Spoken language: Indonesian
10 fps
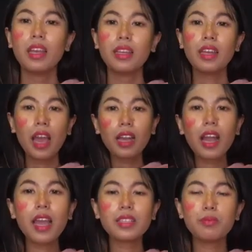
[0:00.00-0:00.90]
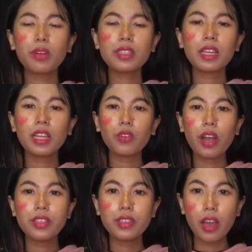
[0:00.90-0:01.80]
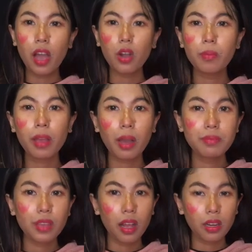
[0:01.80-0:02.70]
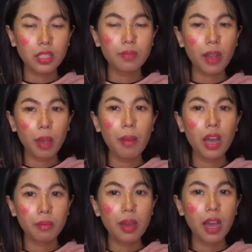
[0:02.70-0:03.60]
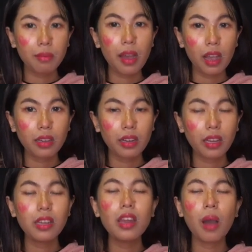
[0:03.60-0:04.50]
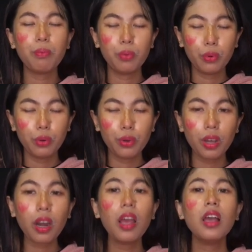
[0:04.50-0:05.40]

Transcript: Nah guys, mungkin segitu aja aku makeup challenge pakai bahan-bahan makanan yang di dapur.